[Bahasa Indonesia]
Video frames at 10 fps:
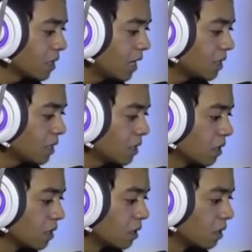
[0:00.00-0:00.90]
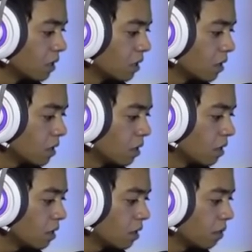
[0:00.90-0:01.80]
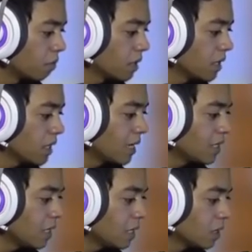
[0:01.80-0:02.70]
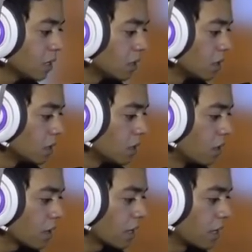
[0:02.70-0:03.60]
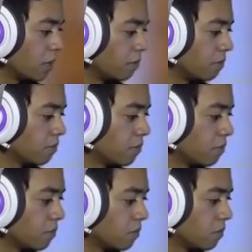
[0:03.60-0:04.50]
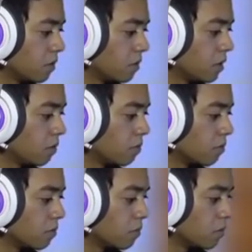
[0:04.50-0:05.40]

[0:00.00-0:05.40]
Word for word: berhenti anjing berhenti anjing oke diem diem